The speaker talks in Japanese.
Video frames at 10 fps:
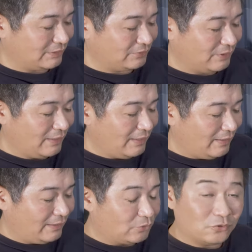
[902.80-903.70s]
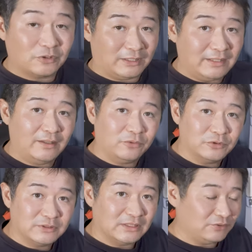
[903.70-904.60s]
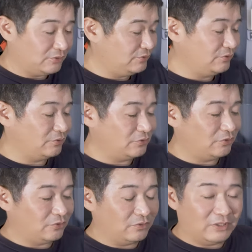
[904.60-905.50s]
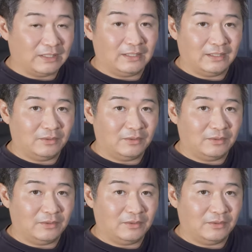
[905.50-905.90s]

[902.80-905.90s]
すけど、ここでね音声の入力を、えー